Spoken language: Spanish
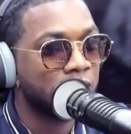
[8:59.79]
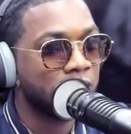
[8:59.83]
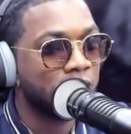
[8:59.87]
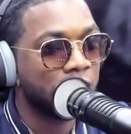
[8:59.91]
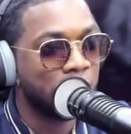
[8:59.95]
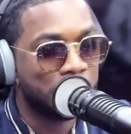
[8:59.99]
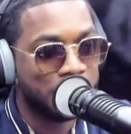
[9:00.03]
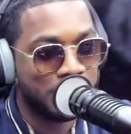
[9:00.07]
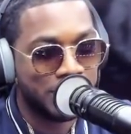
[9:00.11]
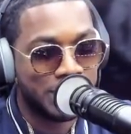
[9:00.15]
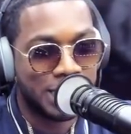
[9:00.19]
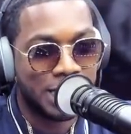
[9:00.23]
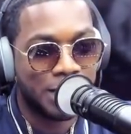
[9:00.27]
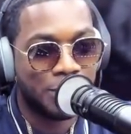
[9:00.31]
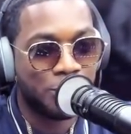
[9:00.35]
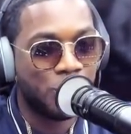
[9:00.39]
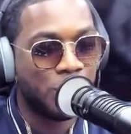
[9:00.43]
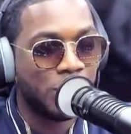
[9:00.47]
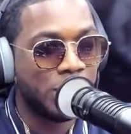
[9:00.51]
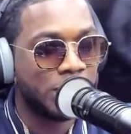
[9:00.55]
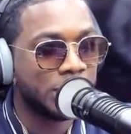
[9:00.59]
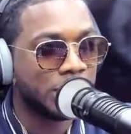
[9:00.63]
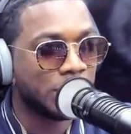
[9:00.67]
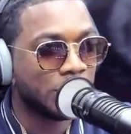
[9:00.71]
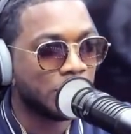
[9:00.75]
Y mira la
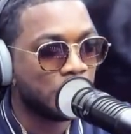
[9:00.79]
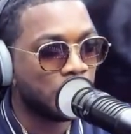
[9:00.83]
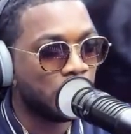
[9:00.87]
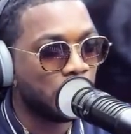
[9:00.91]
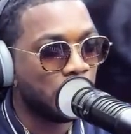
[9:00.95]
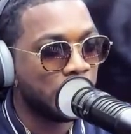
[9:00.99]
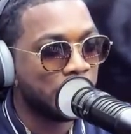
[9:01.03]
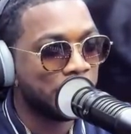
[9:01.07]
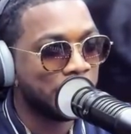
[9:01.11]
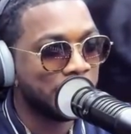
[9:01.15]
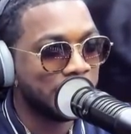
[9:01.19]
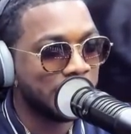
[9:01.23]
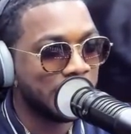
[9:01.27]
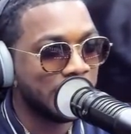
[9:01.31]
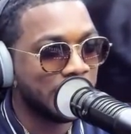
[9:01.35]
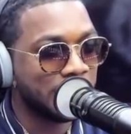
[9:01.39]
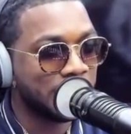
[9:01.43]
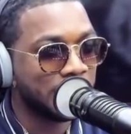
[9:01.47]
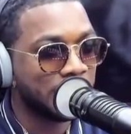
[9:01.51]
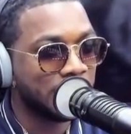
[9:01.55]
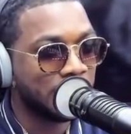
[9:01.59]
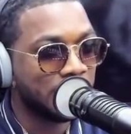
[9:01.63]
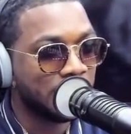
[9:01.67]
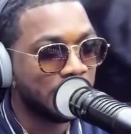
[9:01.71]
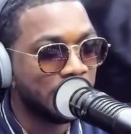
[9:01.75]
vuelta, como es, ¿me
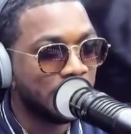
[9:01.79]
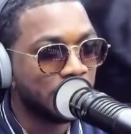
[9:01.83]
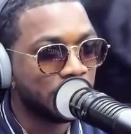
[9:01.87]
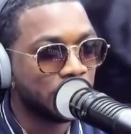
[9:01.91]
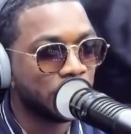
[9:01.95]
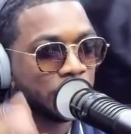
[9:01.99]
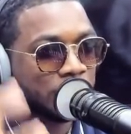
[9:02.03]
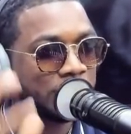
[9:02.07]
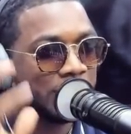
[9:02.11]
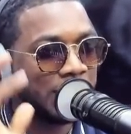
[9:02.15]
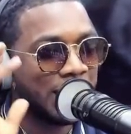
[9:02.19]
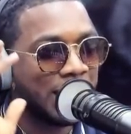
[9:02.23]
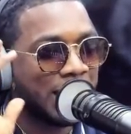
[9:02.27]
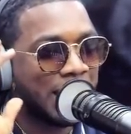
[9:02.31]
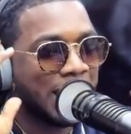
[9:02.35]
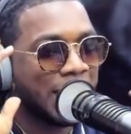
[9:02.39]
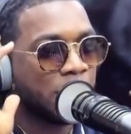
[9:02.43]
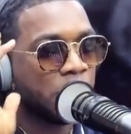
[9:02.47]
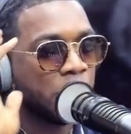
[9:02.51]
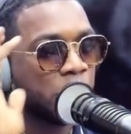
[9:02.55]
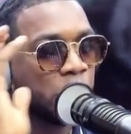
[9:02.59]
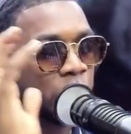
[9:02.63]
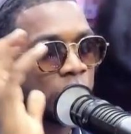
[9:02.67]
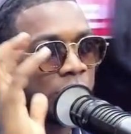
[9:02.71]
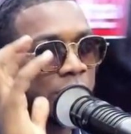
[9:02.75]
entiendes? Entonces, es como